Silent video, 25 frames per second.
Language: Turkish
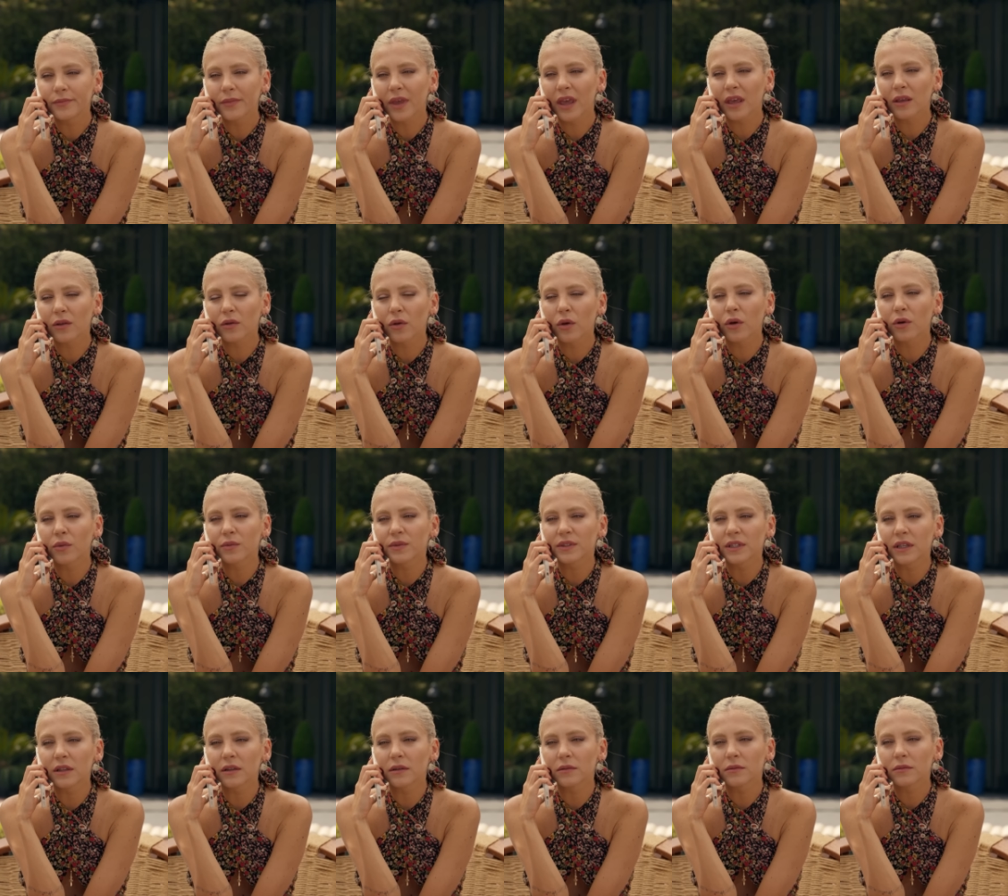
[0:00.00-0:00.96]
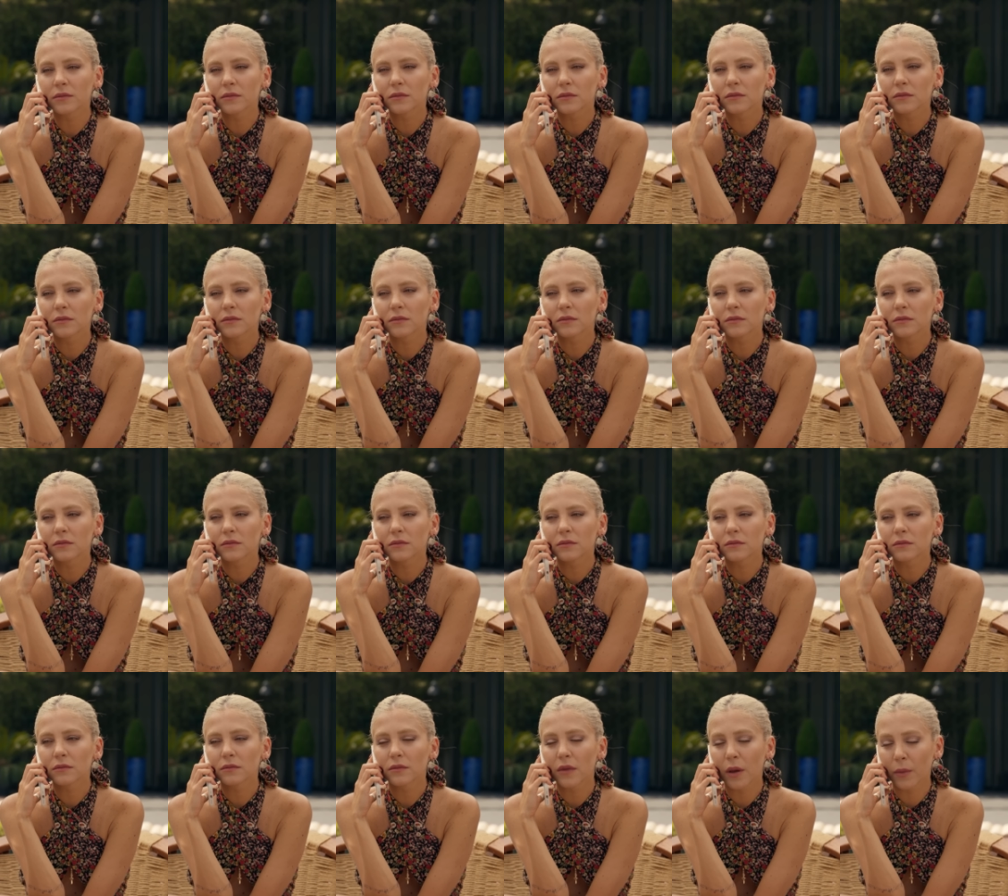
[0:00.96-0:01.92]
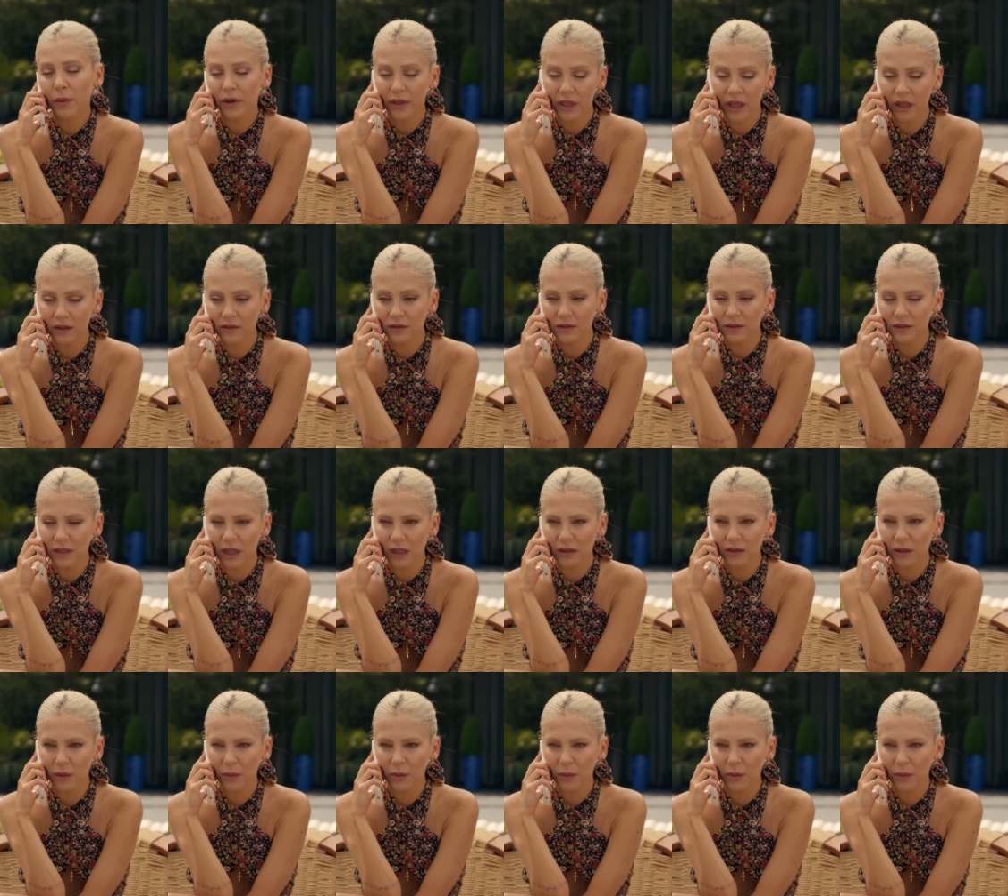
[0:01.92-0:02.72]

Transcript: Bekliyorum seni. Ama yalnız gel